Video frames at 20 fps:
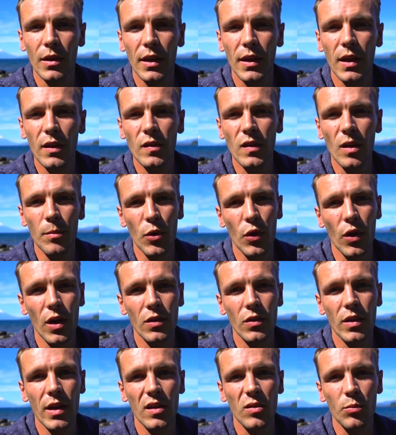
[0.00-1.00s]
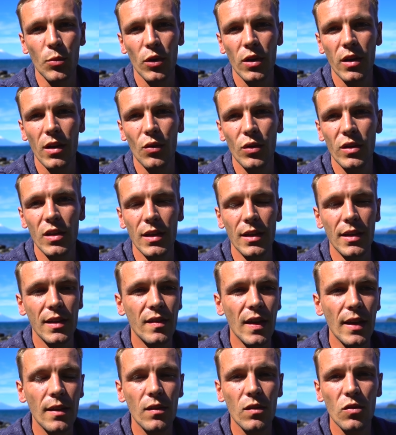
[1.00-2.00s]
Registerbehörden und alles Mögliche und die
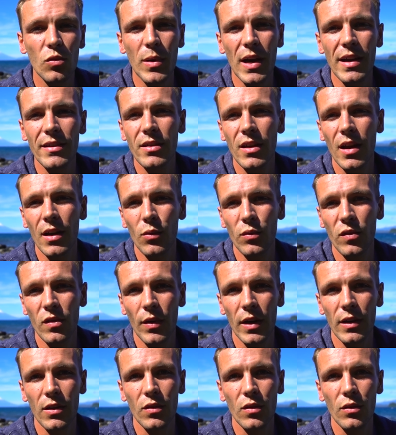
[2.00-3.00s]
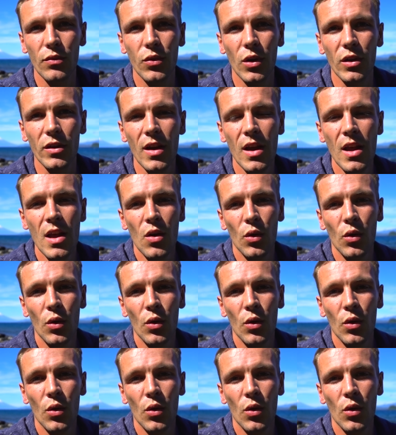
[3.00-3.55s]
Lizenzen zu beantragen und so weiter und so fort.